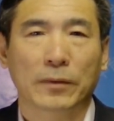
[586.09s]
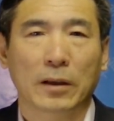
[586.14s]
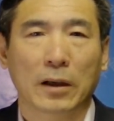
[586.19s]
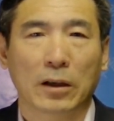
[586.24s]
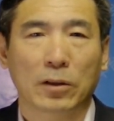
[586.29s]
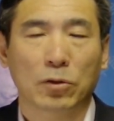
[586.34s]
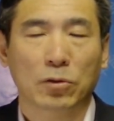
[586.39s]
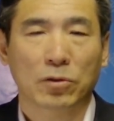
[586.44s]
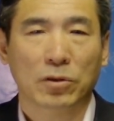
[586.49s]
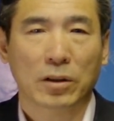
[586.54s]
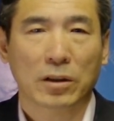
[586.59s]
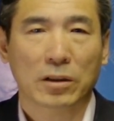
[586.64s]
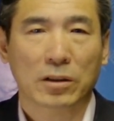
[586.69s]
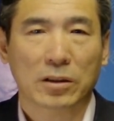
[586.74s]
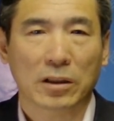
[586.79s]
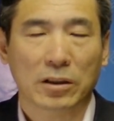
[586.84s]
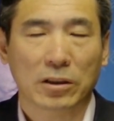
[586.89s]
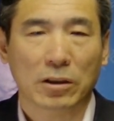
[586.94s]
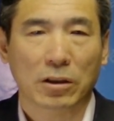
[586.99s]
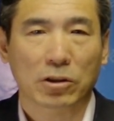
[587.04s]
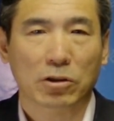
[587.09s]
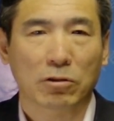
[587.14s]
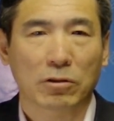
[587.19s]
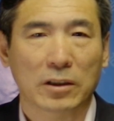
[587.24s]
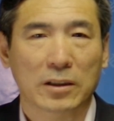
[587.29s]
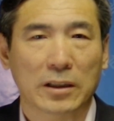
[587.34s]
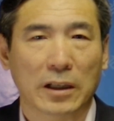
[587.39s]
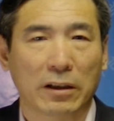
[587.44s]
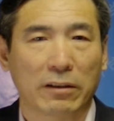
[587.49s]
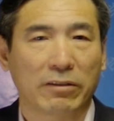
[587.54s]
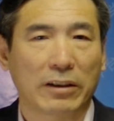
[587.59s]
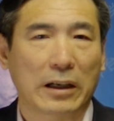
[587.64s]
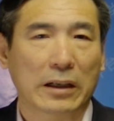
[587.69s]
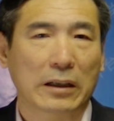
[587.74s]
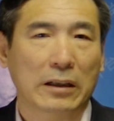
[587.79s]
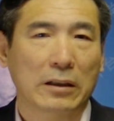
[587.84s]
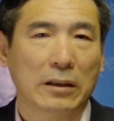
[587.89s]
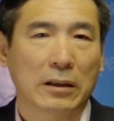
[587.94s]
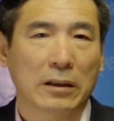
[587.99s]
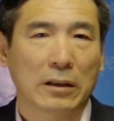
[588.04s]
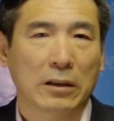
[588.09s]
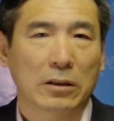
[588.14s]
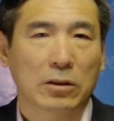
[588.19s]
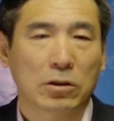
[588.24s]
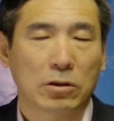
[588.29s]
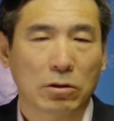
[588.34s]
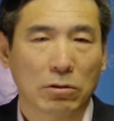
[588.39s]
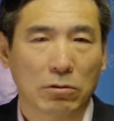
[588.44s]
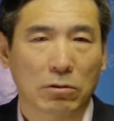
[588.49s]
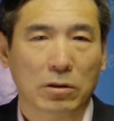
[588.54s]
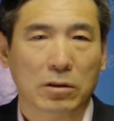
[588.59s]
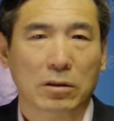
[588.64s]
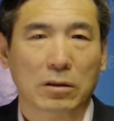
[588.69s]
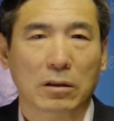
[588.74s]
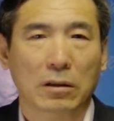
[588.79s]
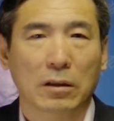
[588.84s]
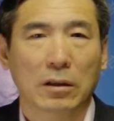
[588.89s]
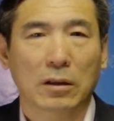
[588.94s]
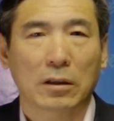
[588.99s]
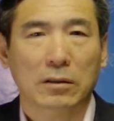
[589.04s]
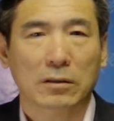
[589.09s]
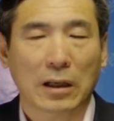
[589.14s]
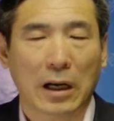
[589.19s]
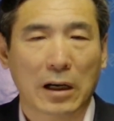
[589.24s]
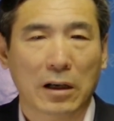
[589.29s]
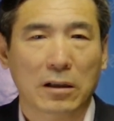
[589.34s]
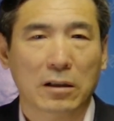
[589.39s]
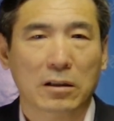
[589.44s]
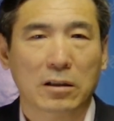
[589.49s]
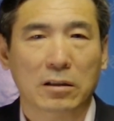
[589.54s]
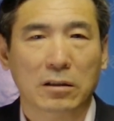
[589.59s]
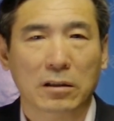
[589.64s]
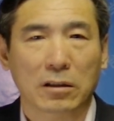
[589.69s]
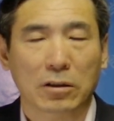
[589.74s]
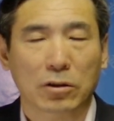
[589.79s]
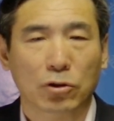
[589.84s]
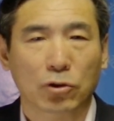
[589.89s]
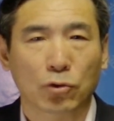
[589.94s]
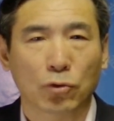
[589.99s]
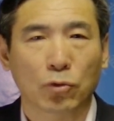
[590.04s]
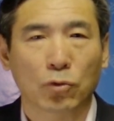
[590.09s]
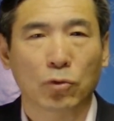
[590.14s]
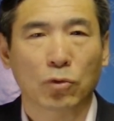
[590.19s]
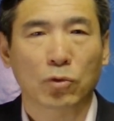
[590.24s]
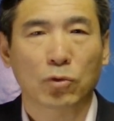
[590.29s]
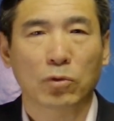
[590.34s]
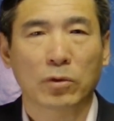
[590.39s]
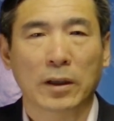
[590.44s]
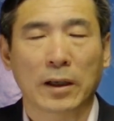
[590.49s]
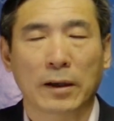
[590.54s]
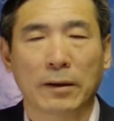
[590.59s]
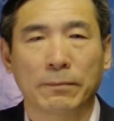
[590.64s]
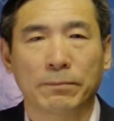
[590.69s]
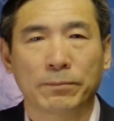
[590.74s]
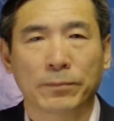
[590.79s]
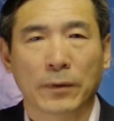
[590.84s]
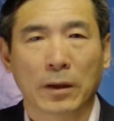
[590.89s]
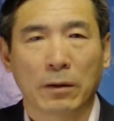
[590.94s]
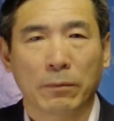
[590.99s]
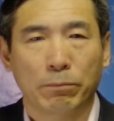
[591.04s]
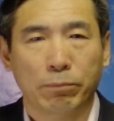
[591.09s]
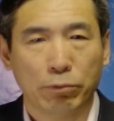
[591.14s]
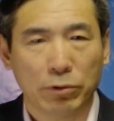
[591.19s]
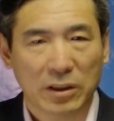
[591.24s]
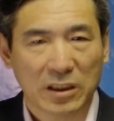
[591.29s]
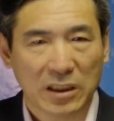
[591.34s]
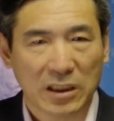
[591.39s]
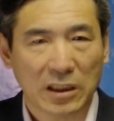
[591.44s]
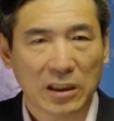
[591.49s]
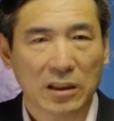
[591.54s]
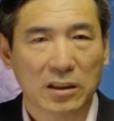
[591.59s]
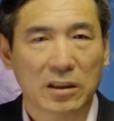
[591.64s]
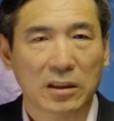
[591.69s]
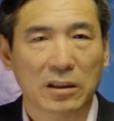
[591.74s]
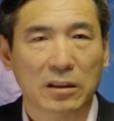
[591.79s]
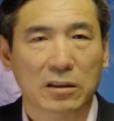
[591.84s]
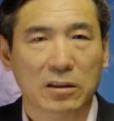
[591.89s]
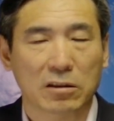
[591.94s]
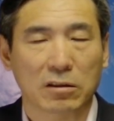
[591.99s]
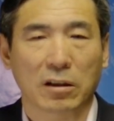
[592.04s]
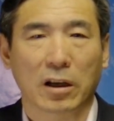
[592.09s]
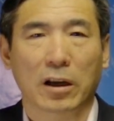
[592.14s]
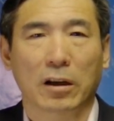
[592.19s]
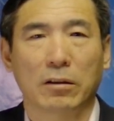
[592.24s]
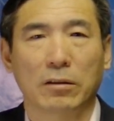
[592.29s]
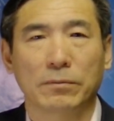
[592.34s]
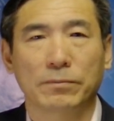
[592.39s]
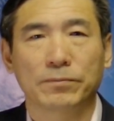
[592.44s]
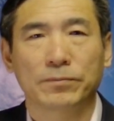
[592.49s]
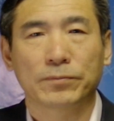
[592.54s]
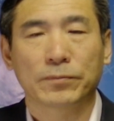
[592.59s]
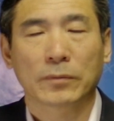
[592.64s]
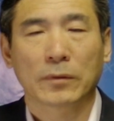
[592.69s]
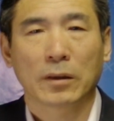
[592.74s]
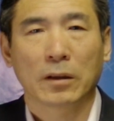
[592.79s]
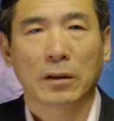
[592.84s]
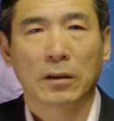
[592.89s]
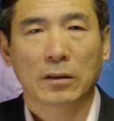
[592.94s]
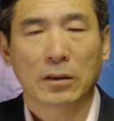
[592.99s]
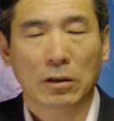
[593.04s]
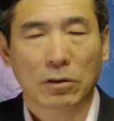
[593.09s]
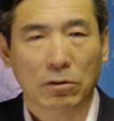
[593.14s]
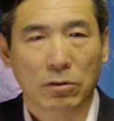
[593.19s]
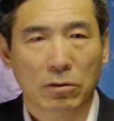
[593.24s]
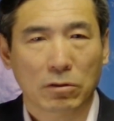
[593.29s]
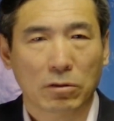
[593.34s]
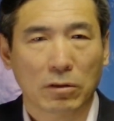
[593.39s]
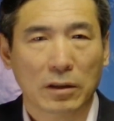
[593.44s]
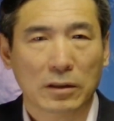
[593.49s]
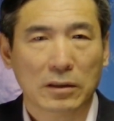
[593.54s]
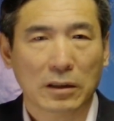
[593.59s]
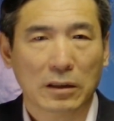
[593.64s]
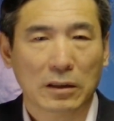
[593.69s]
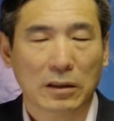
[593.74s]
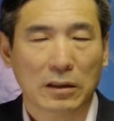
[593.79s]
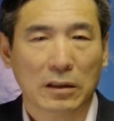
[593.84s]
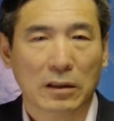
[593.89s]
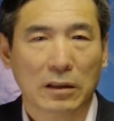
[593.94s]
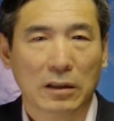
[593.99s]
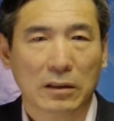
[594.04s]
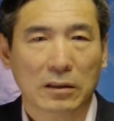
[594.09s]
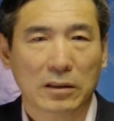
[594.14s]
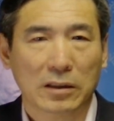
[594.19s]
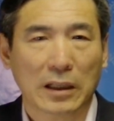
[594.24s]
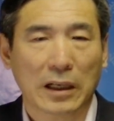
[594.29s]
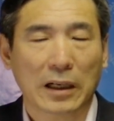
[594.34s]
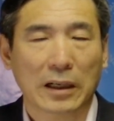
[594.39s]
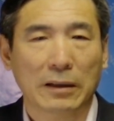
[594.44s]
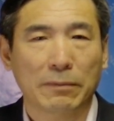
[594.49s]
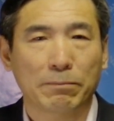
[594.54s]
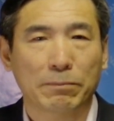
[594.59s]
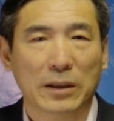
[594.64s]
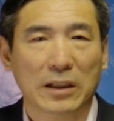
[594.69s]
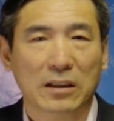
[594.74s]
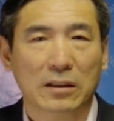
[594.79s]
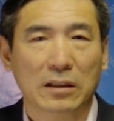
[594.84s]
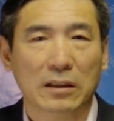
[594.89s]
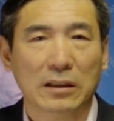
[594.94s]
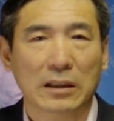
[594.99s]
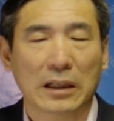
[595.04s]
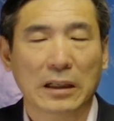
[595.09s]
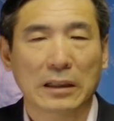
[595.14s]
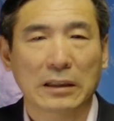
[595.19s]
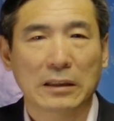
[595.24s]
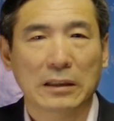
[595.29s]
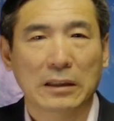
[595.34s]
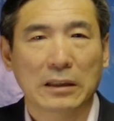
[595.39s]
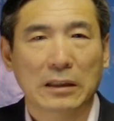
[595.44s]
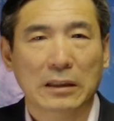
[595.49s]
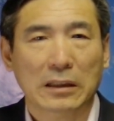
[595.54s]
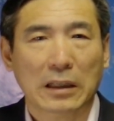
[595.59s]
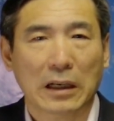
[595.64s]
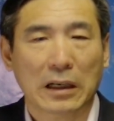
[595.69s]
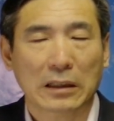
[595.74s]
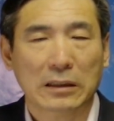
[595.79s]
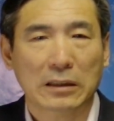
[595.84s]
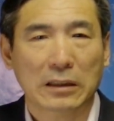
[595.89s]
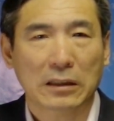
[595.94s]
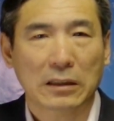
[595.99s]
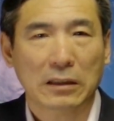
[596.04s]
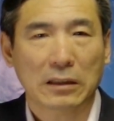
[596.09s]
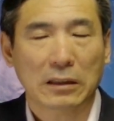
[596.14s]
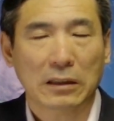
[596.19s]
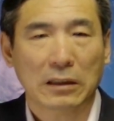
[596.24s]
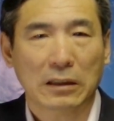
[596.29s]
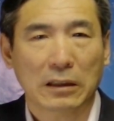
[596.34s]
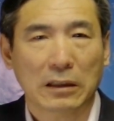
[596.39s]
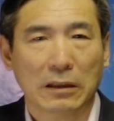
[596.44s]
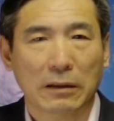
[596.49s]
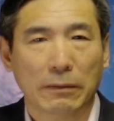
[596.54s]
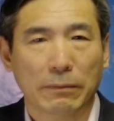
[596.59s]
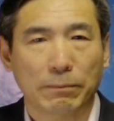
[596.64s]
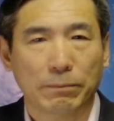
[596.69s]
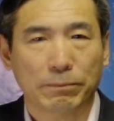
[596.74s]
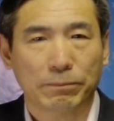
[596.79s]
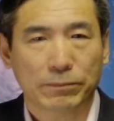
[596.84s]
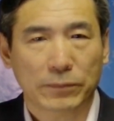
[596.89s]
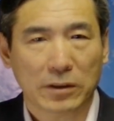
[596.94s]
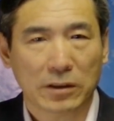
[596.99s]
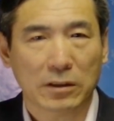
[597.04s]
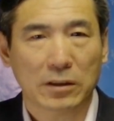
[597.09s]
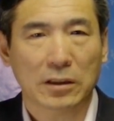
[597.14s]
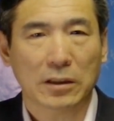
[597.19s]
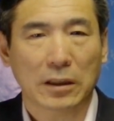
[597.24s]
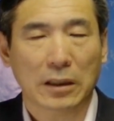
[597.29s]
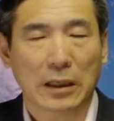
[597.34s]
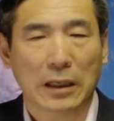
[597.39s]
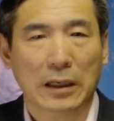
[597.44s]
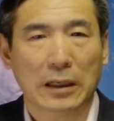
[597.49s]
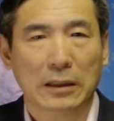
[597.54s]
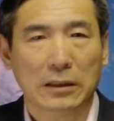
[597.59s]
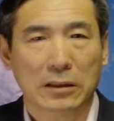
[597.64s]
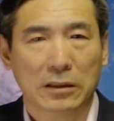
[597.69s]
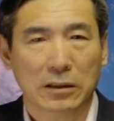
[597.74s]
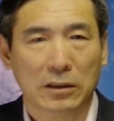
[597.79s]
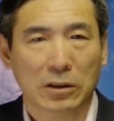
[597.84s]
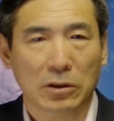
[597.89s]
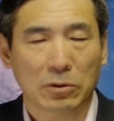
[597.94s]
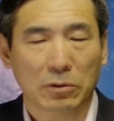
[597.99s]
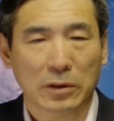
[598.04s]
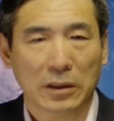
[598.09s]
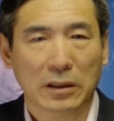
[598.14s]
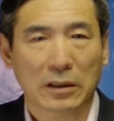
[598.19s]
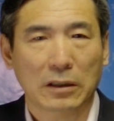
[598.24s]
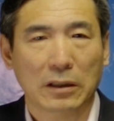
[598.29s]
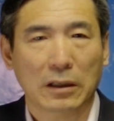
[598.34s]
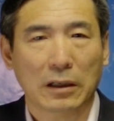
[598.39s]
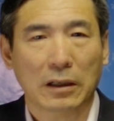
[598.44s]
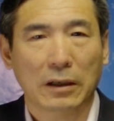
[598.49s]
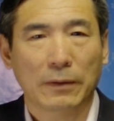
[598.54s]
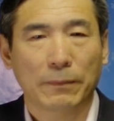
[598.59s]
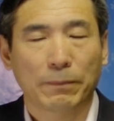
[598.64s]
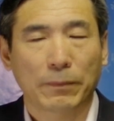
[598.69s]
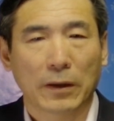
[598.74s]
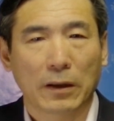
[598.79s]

啊，用这个沈教授的讲法呢，就是当时的苏共中央不积极治疗，也就是说，这个斯大林本身呢，他这个自己呀是有一个